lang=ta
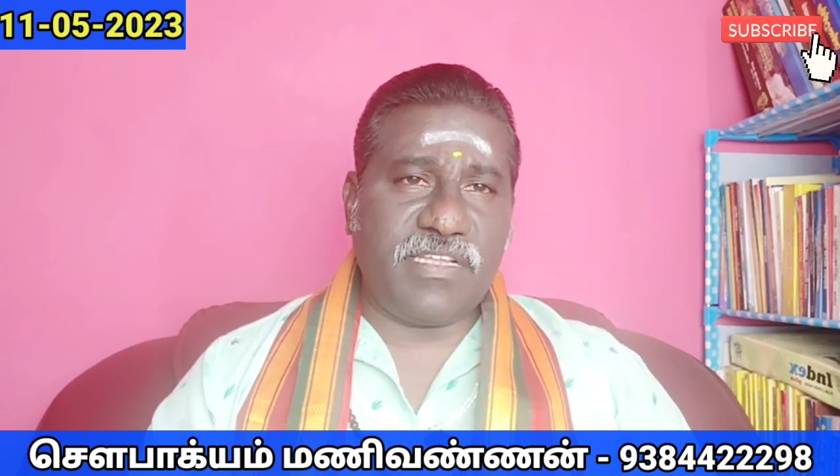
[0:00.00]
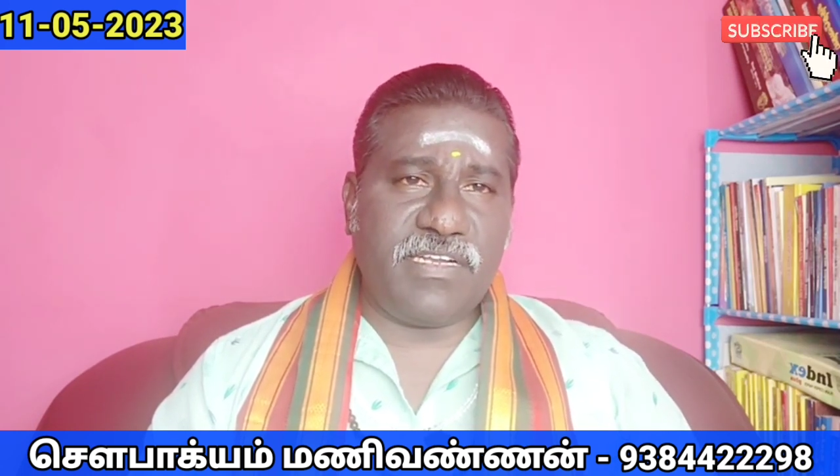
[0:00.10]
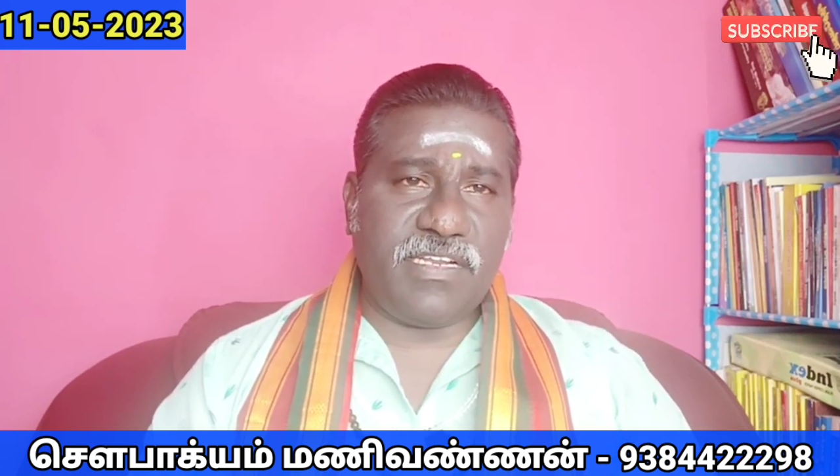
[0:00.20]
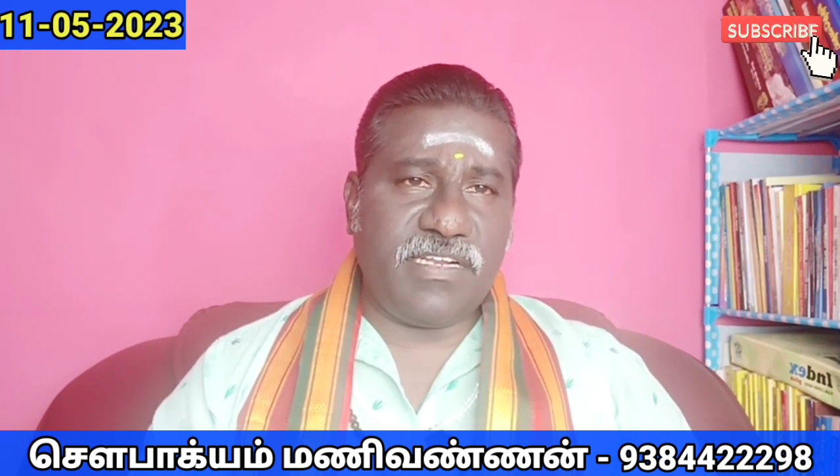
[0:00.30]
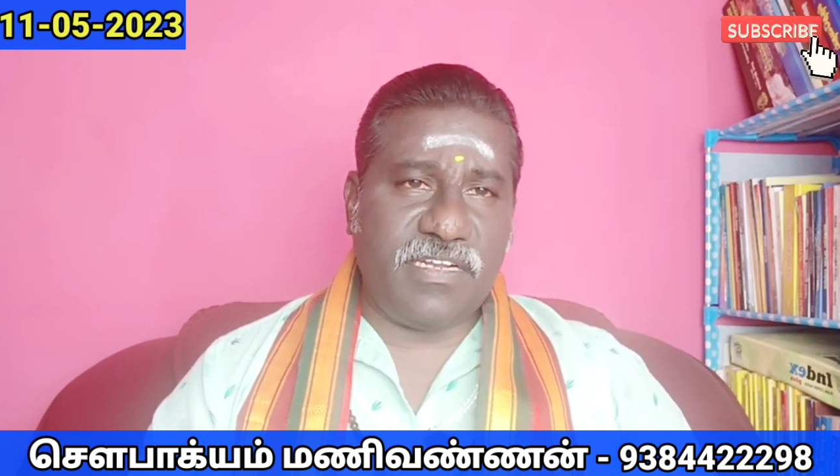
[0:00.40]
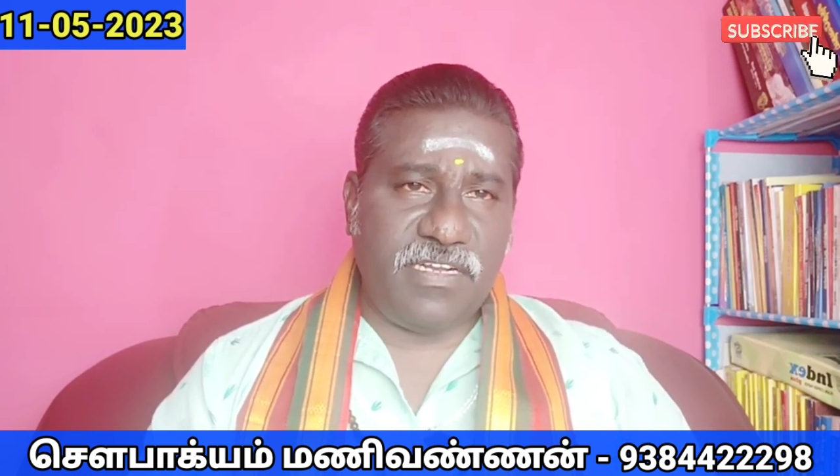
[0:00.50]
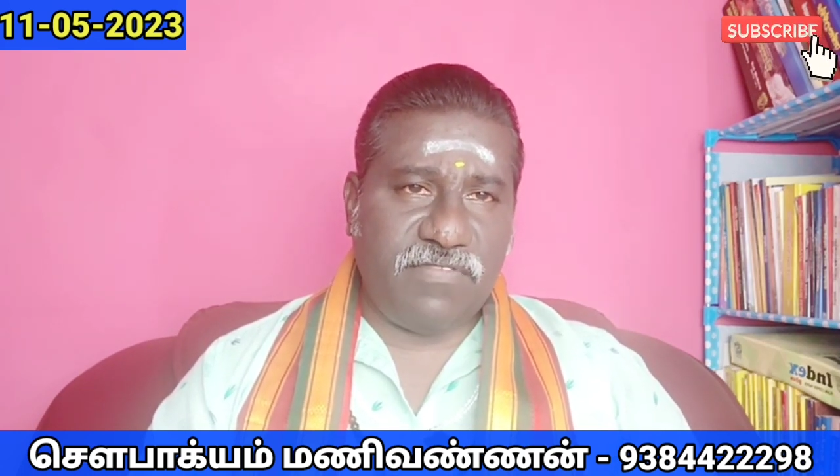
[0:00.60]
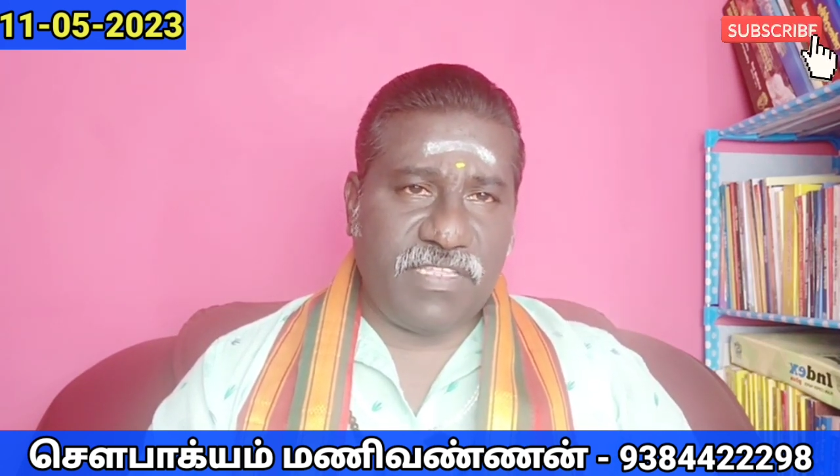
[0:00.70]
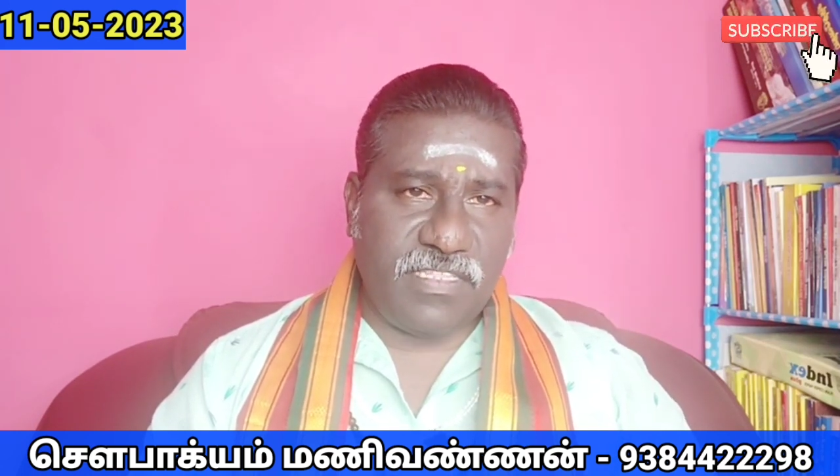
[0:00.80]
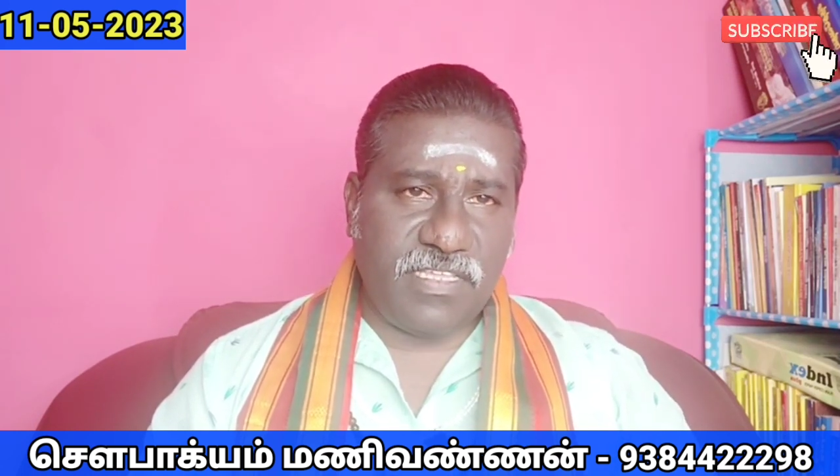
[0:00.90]
இன்றைய நாளில்
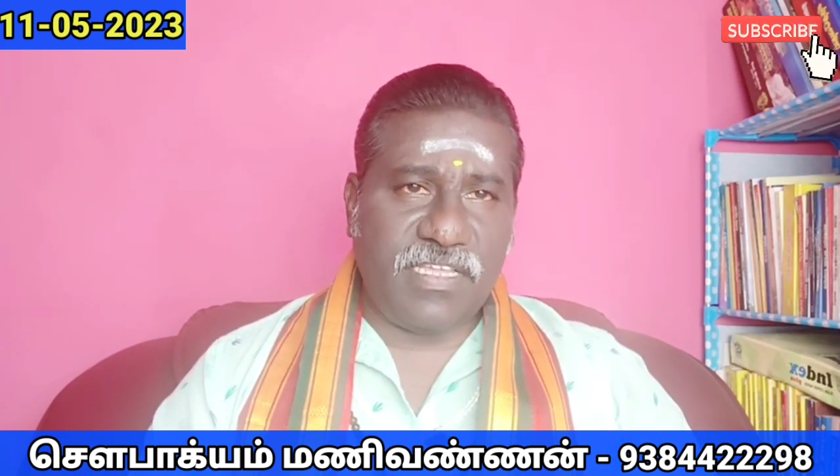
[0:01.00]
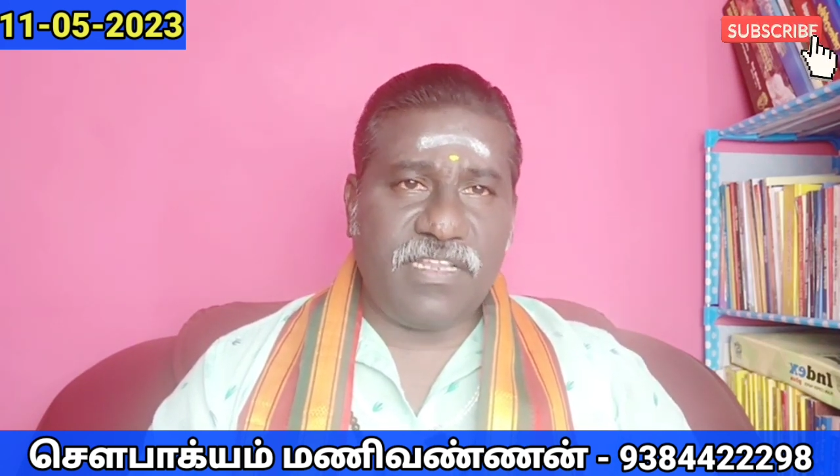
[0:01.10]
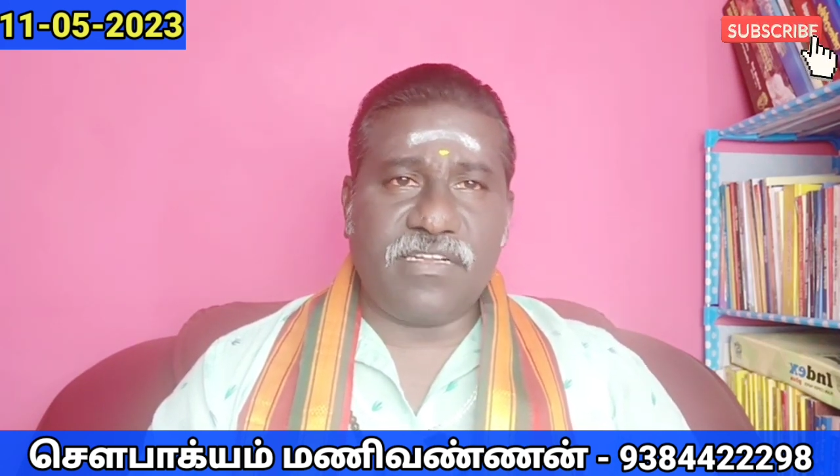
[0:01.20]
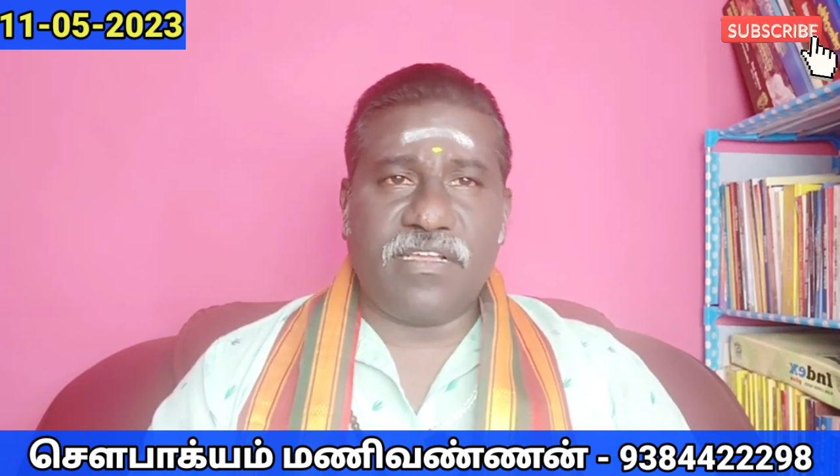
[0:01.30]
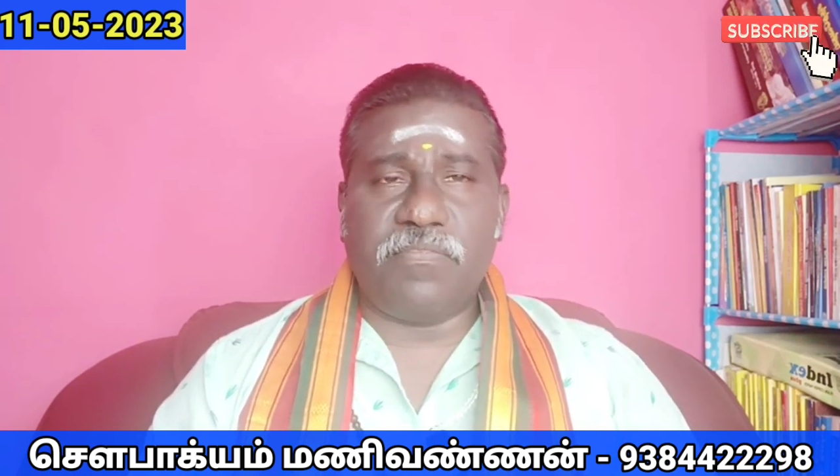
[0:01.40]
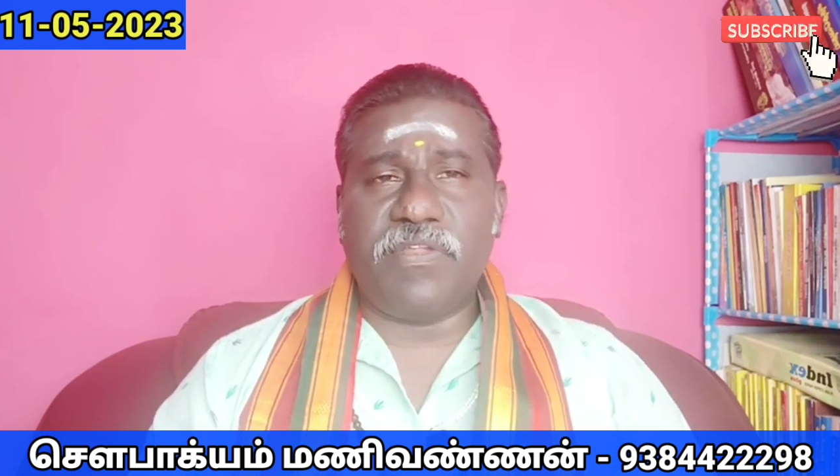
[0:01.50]
வந்து தயாராக இருக்காப்புல